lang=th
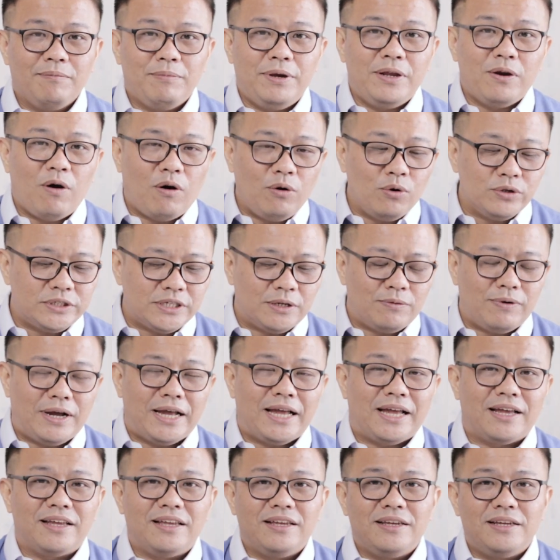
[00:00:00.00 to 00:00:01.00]
พี่น้องรู้สึก
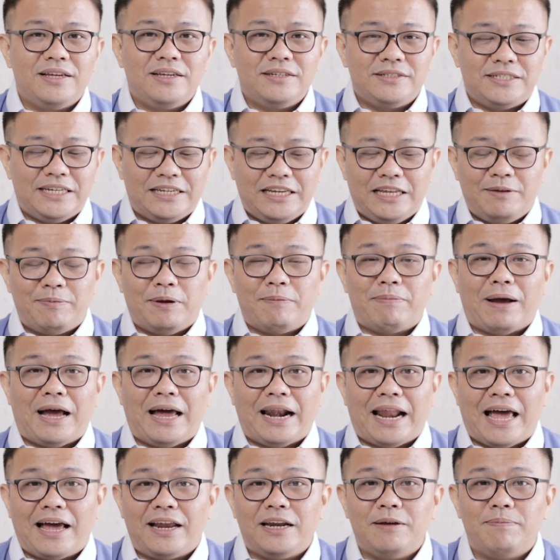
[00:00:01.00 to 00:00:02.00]
ว่าสิ่งนี้เป็น
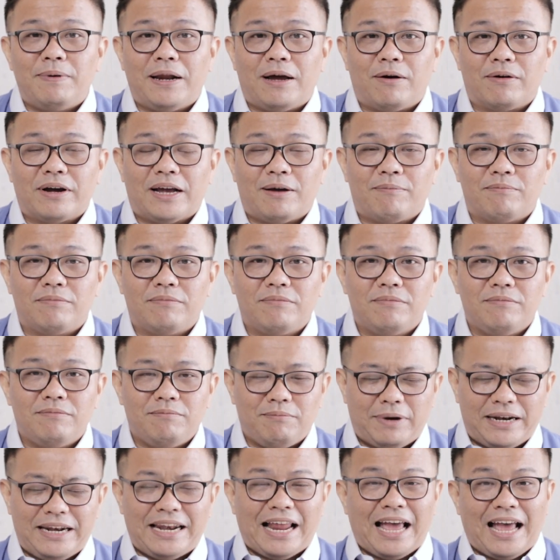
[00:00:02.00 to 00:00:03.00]
ภาระหรือเปล่าครับ
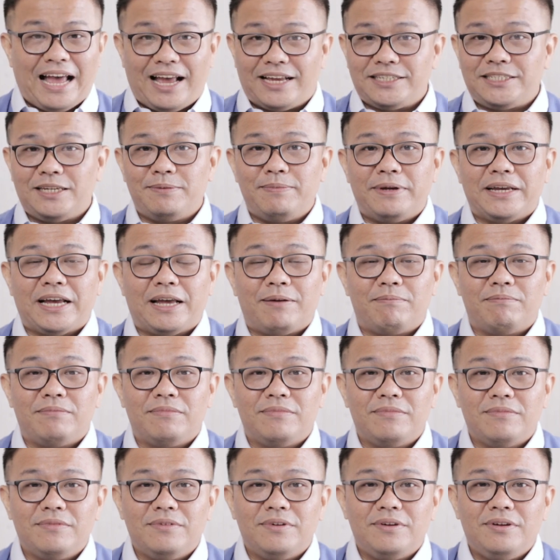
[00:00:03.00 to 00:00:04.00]
มันหนาใช่ไหมครับ
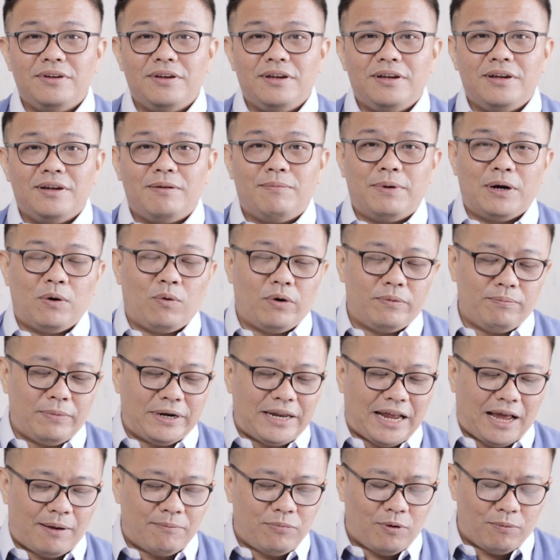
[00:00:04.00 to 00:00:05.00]
บางคน
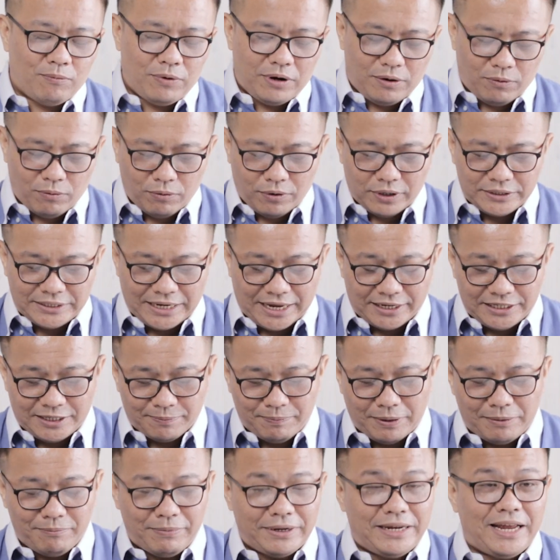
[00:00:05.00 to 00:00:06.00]
มาถามผมว่าโอ้โหอาจารย์
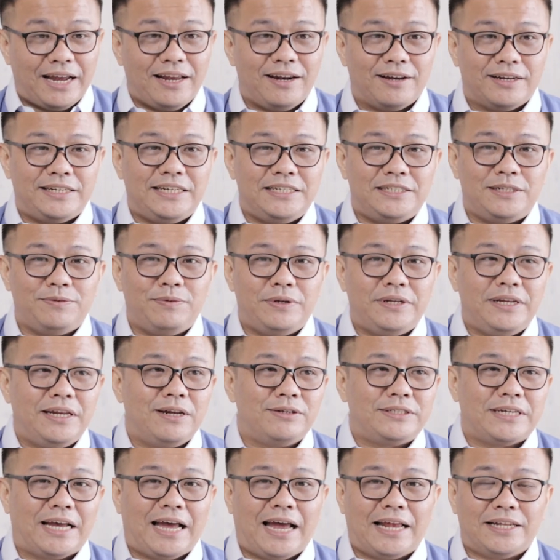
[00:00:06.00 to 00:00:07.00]
จะเป็นไปได้เหรอที่ชีวิตนี้
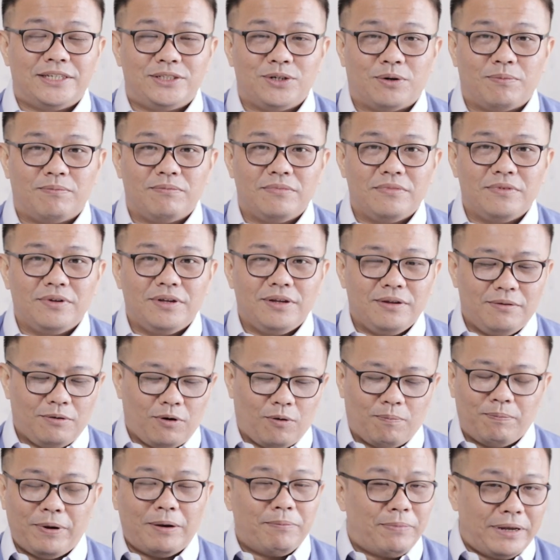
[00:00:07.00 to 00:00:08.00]
เราจะอ่านจบ
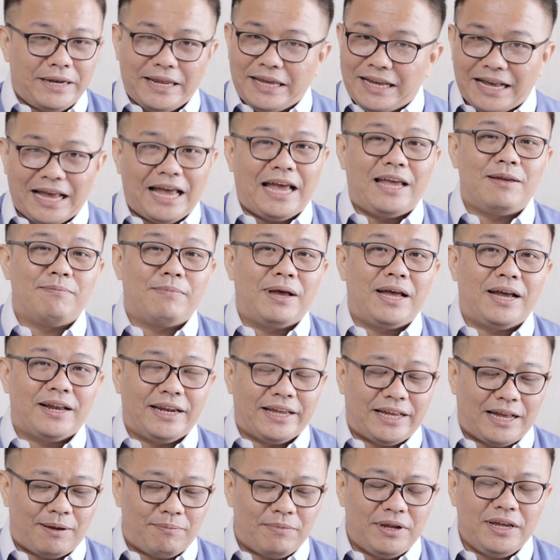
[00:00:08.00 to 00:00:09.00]
โอ้เป็นไปได้ง่ายมาก
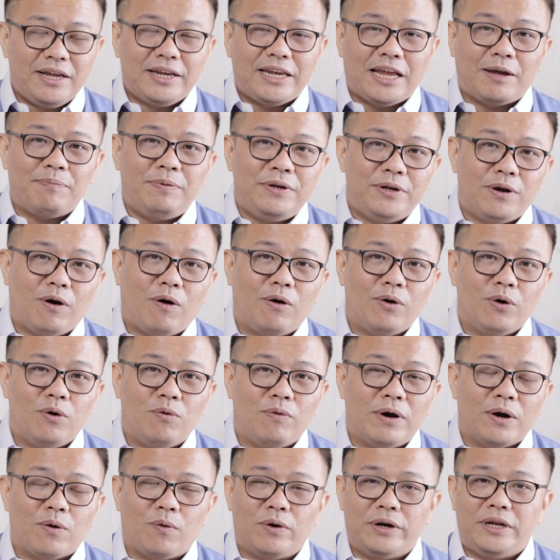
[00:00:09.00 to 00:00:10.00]
เลยครับถ้าพี่น้อง
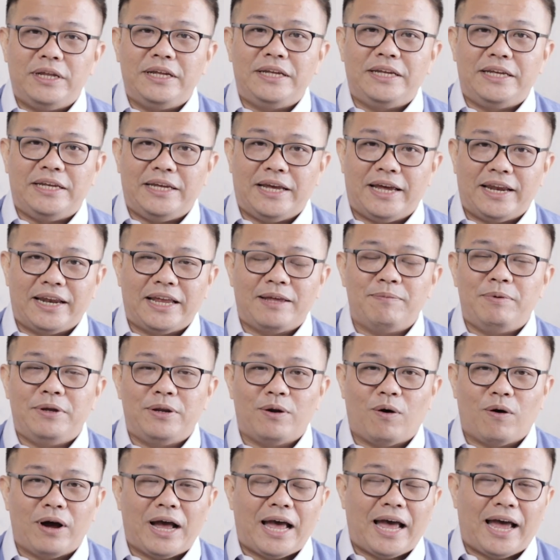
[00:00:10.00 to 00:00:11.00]
รู้ว่าคนที่เขียนให้
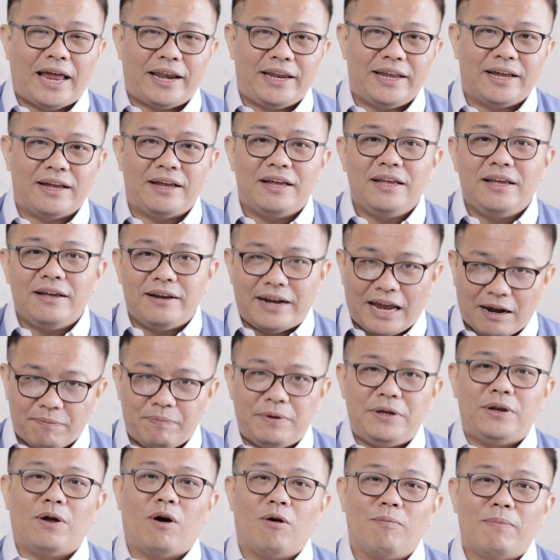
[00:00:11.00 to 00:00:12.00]
พี่น้องอ่านเนี่ยรัก
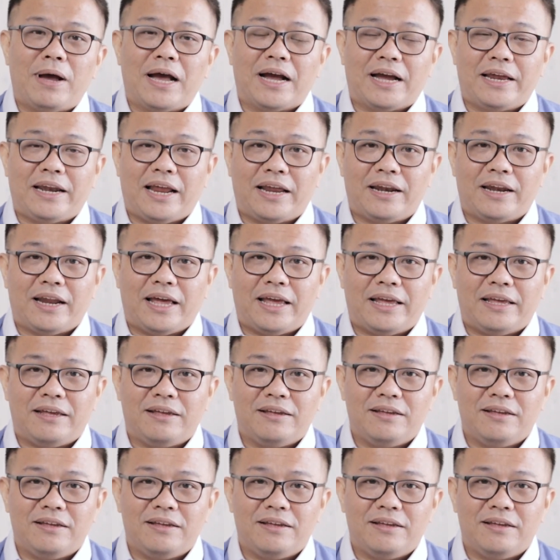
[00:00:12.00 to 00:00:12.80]
พี่น้องมากขนาดไหน